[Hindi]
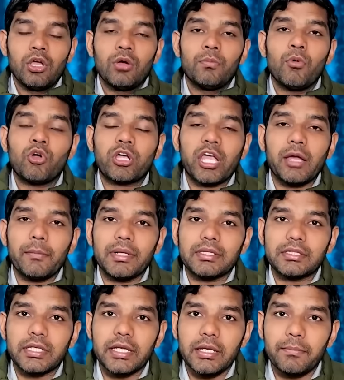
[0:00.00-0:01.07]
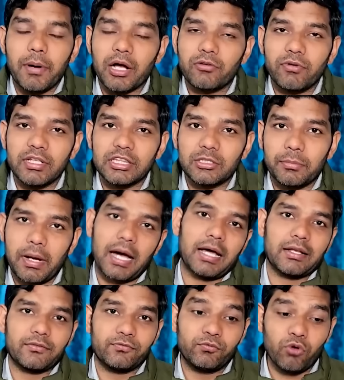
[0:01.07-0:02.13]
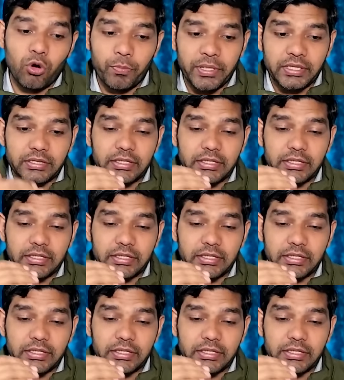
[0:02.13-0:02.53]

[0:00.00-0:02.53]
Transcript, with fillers: मुख्यमंत्री भगवंत मान वो भी